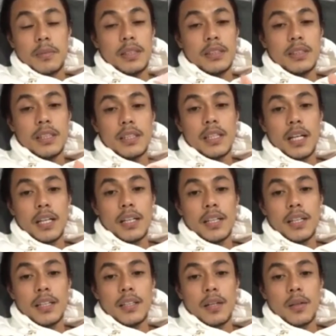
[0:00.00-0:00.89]
minsan
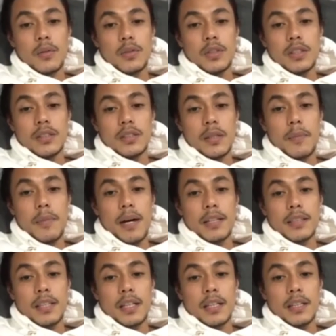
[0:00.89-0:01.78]
nakikita ko dyan sa
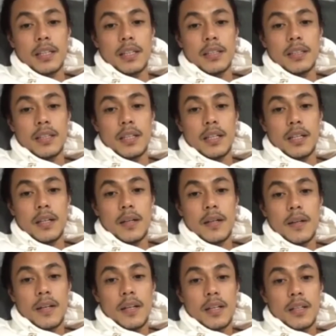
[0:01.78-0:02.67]
batang yan na
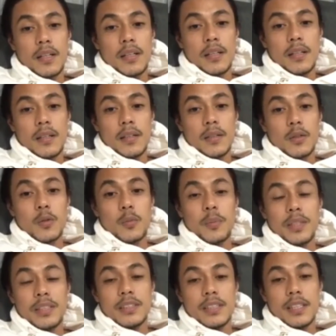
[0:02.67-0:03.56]

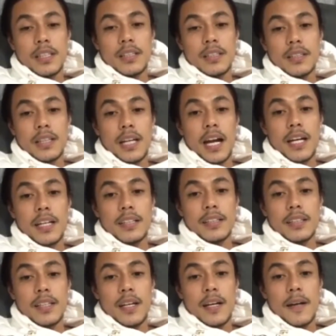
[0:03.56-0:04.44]
kung minsan
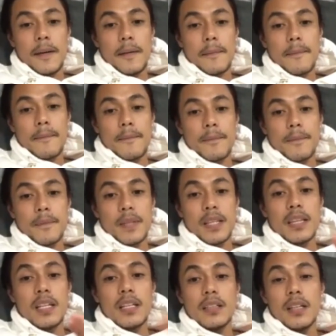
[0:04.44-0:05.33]
kahit na
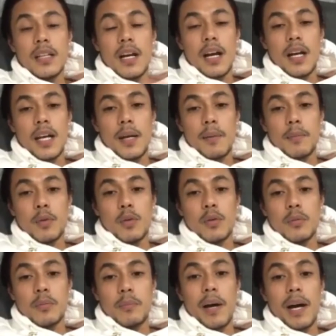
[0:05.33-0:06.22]
hindi niya na alam
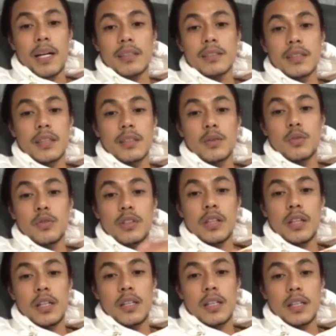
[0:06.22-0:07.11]
kung para saan yung
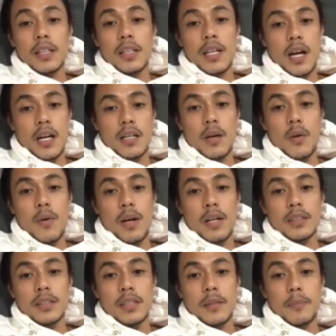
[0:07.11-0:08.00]
drill na
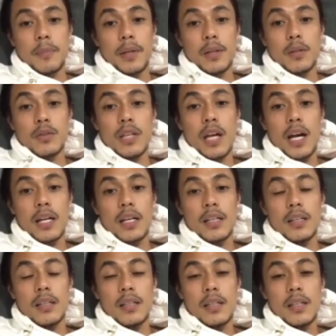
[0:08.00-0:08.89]
ginagawa niya. Pero
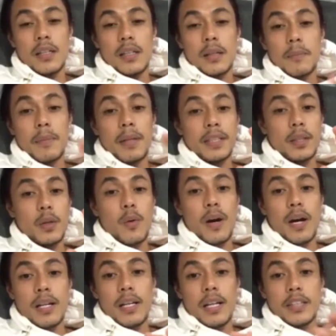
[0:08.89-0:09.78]
dahil may
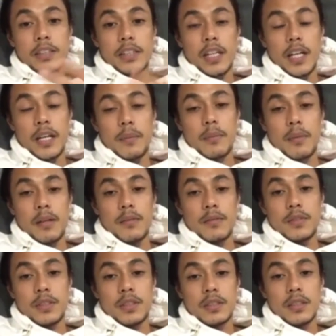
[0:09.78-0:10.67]
tiwala siya kay
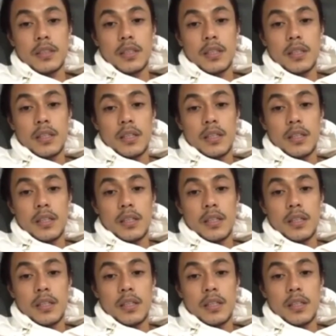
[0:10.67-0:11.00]
Mavs,